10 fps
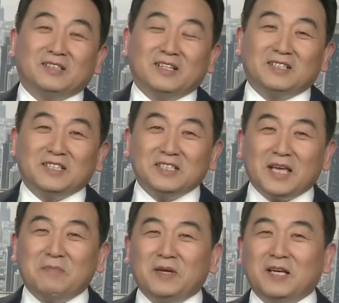那今
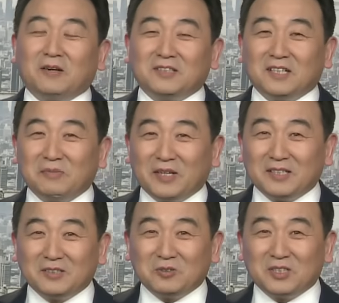年比较特别
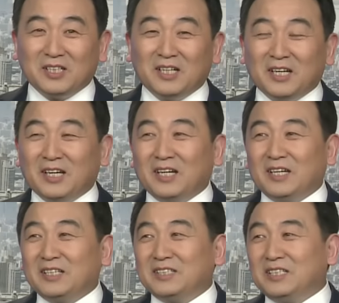的就是。
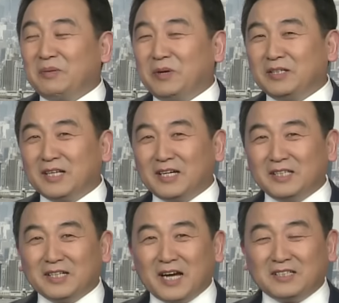习近平呢，
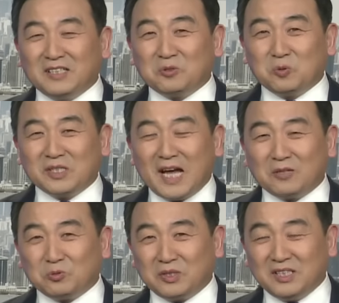应该是以国
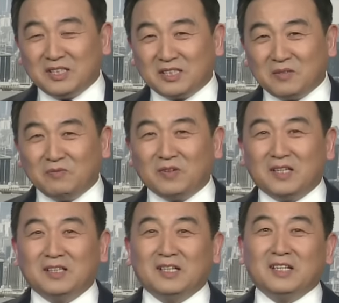家主席的身
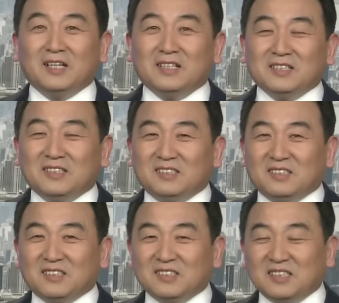份，
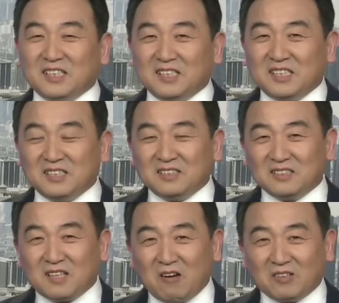自己亲
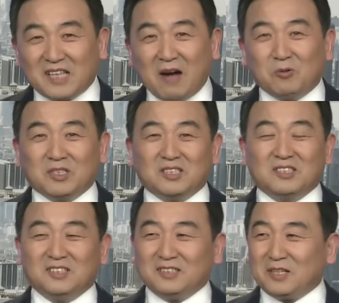自到了达沃
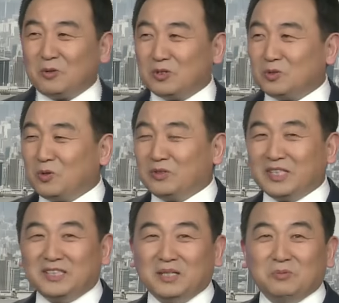斯。那我做我
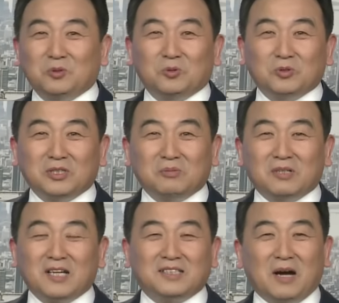这节目的时候，是不
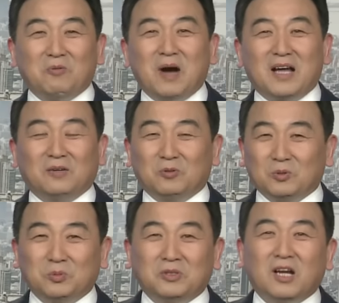是他讲话了，我
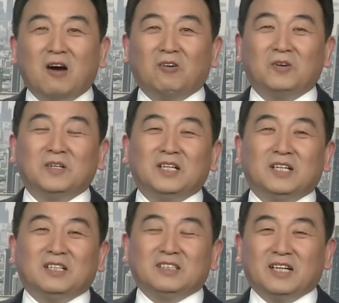就不知道。
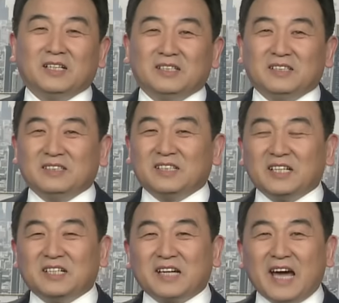那
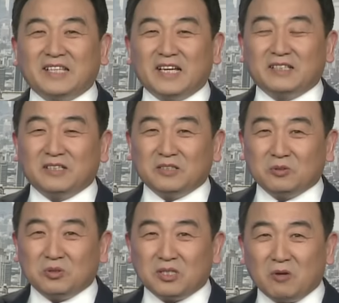这个概念呢，
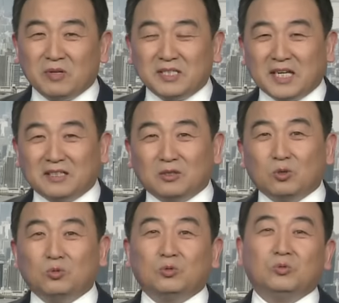就稍微显得
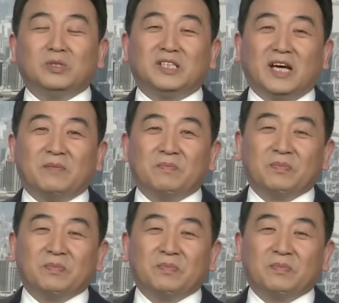突出一点，